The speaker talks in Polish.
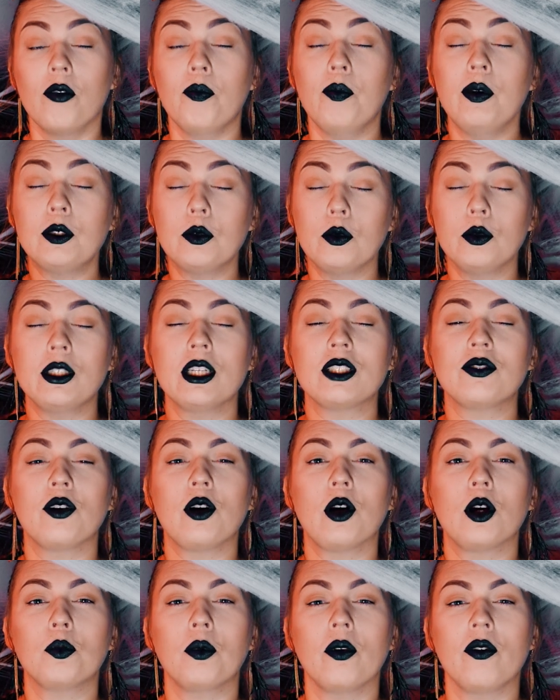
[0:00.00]
Wpisujcie
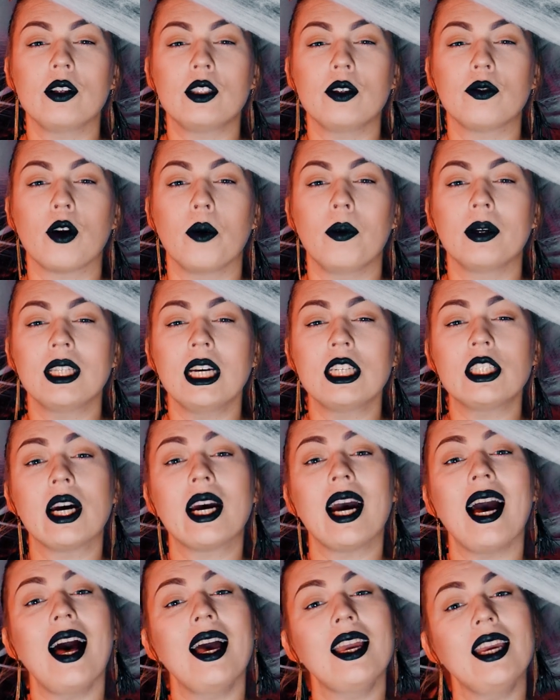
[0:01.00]
swoje odpowiedzi w
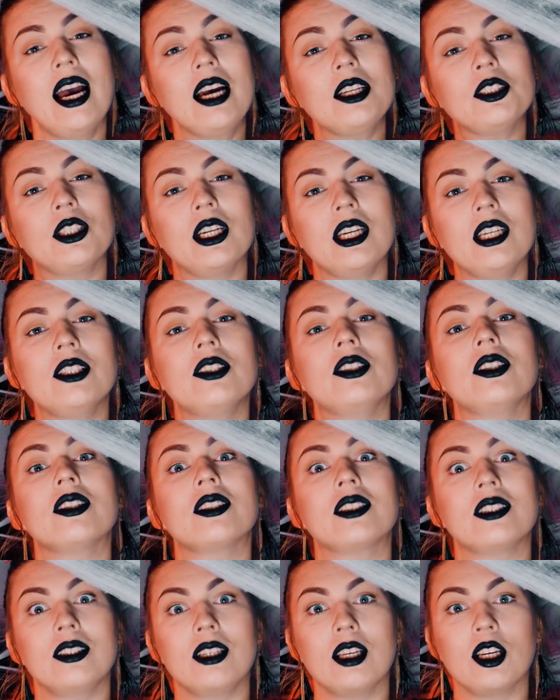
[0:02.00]
komentarzach, a ja część
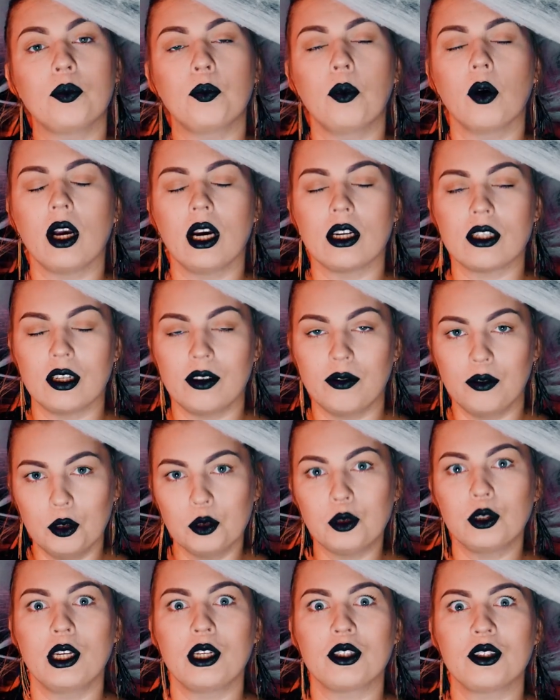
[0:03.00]
z nich pokażę w
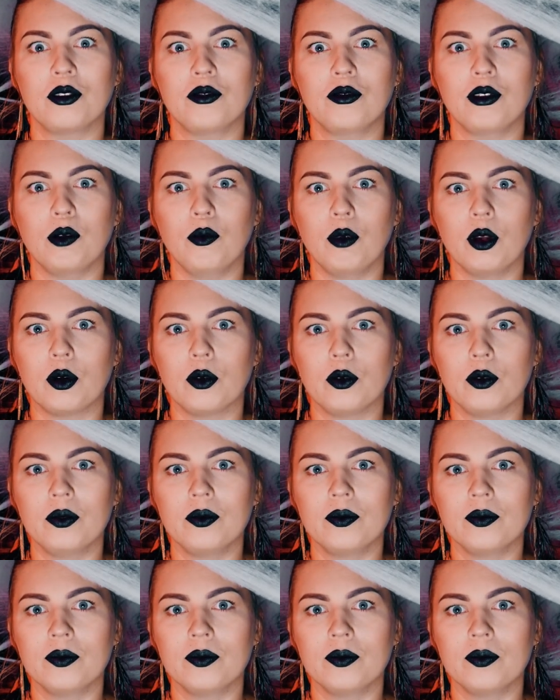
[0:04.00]
jutrzejszym filmiku.